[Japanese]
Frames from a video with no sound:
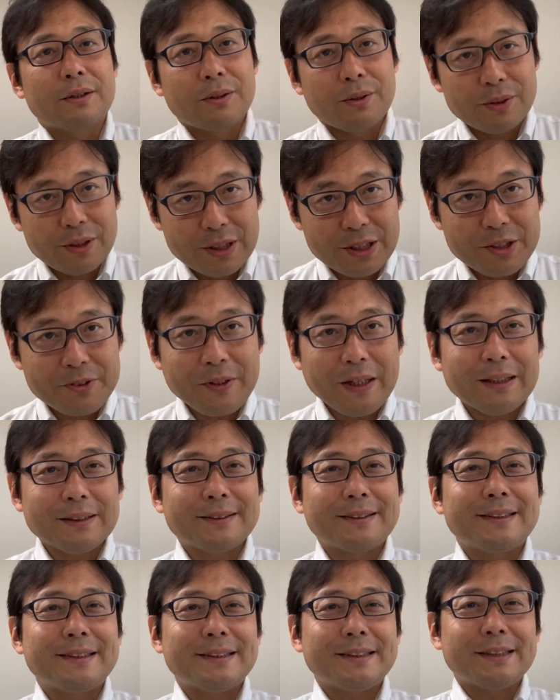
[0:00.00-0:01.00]
こんにち
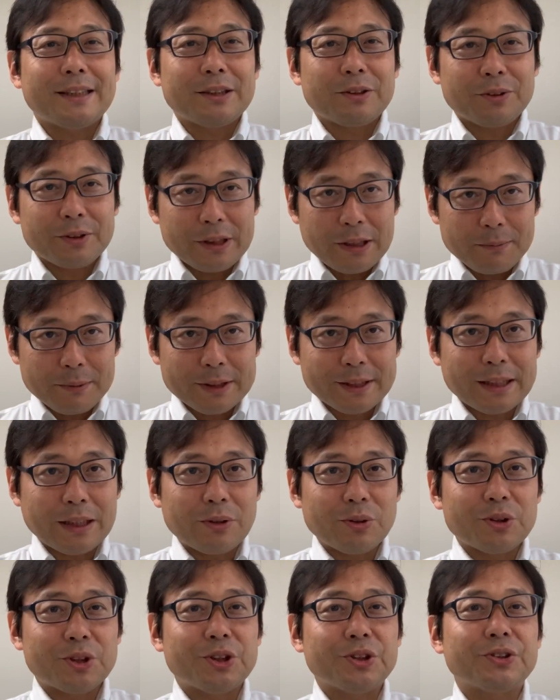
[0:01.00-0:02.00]
は銀座にございま
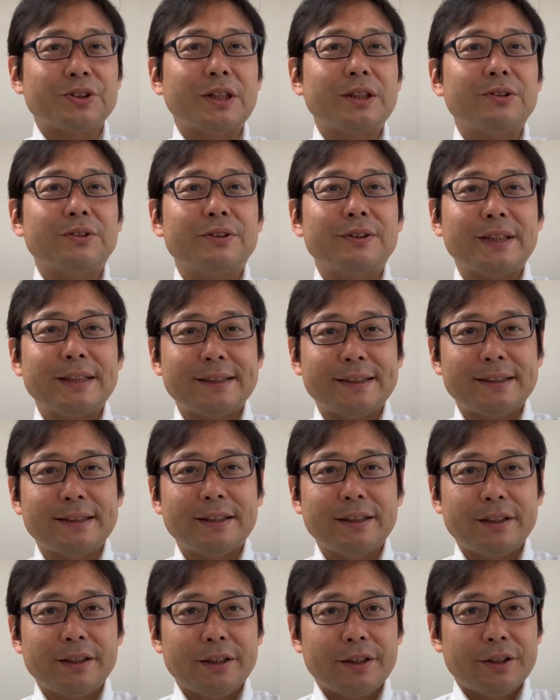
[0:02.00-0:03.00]
す画廊集華堂で
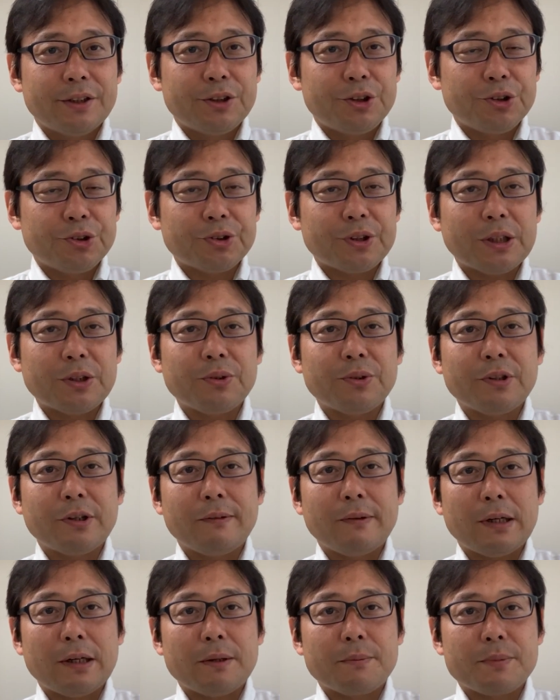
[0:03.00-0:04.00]
す集華
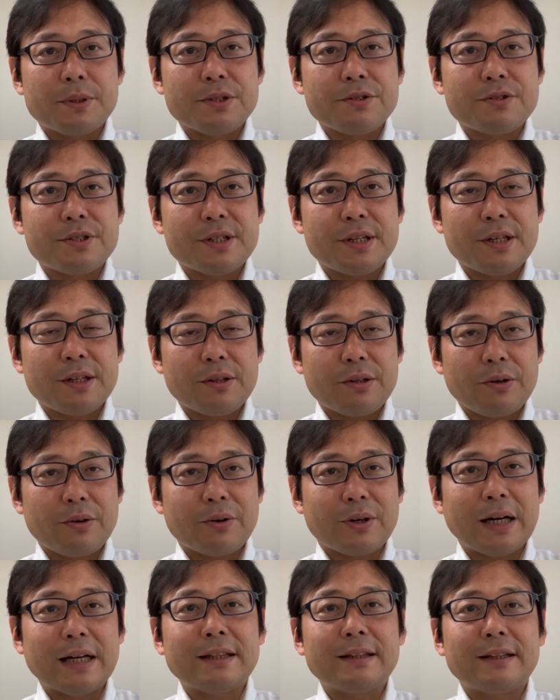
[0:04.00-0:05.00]
堂では美術品
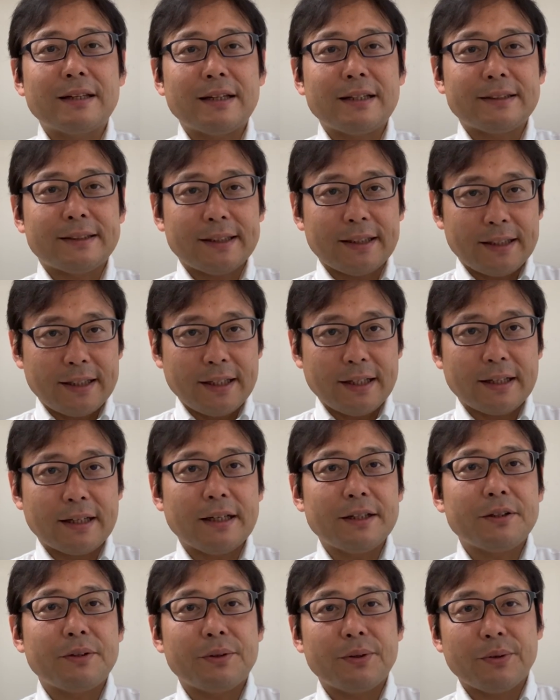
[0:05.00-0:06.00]
の鑑定査
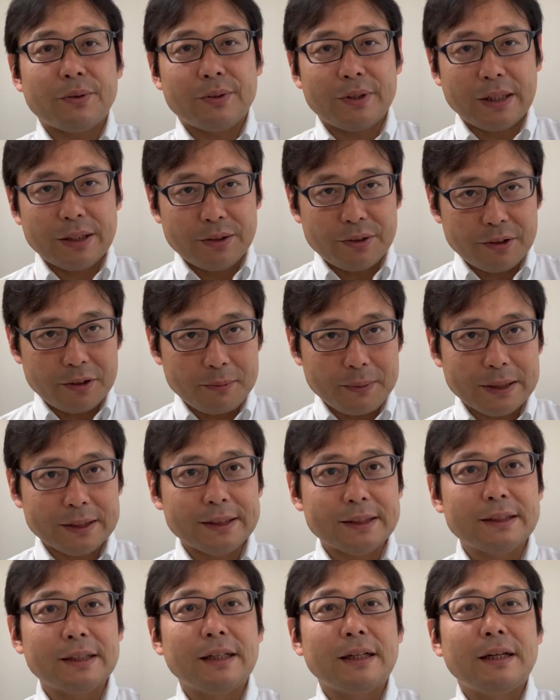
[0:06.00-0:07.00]
定買取を行っており
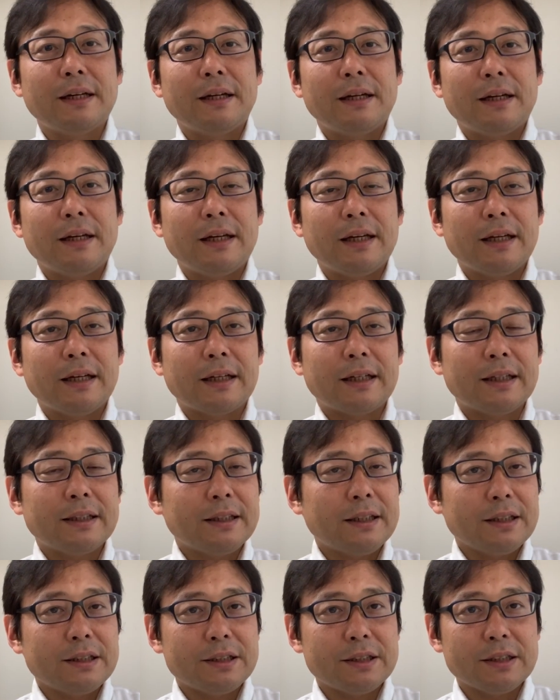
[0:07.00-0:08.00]
ます、えー、
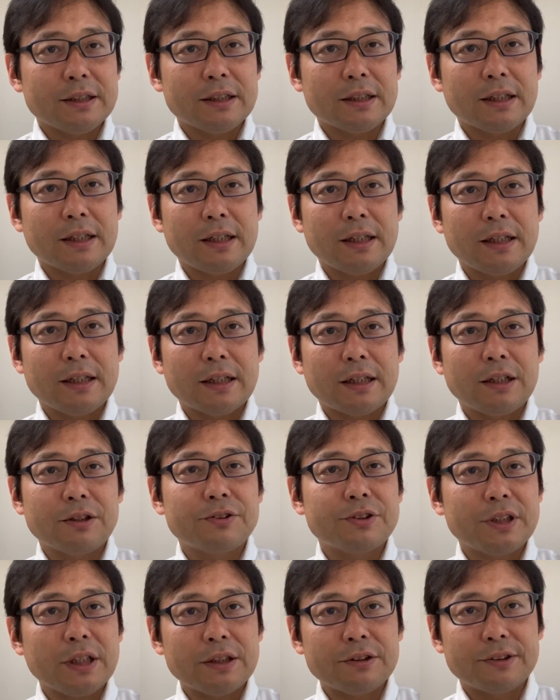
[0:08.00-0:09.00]
鑑定士、
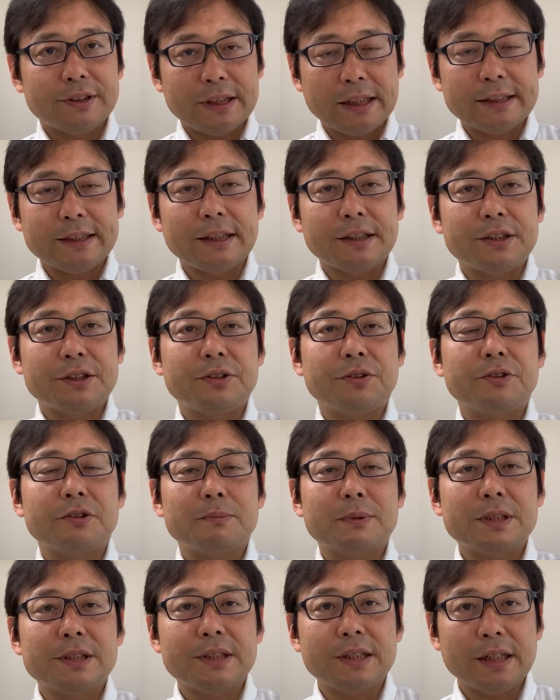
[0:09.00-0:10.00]
えー、各ジャンル在籍して
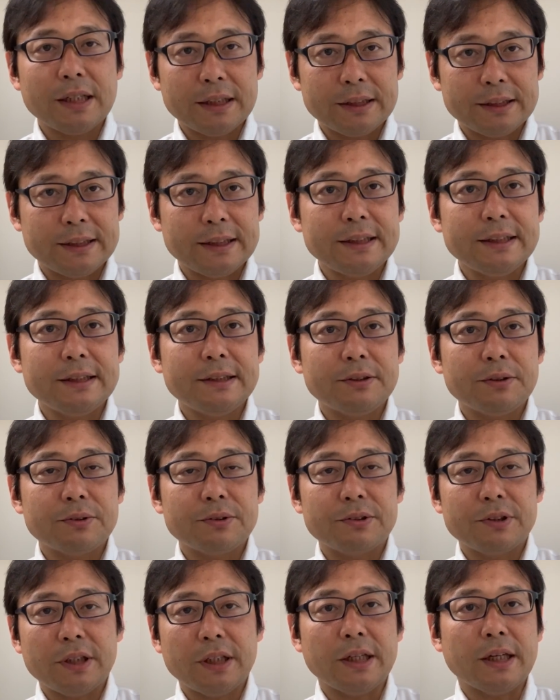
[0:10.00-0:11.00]
おりまして迅
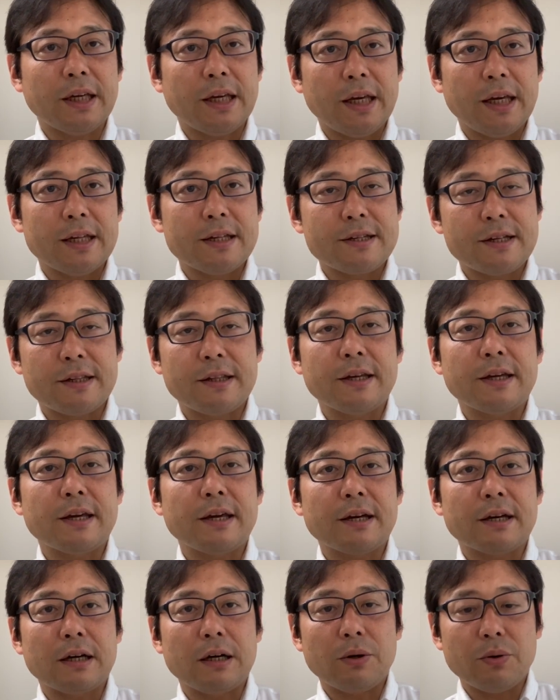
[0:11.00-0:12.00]
速に、えー、査
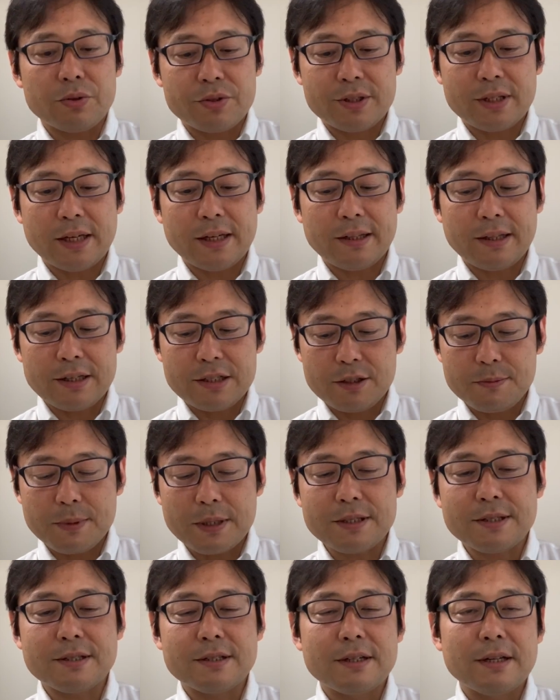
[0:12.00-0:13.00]
定結果をお伝えいた
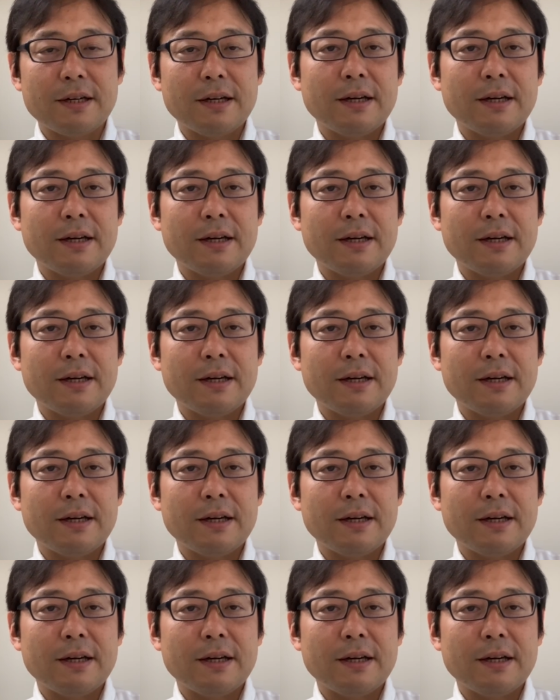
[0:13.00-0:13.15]
します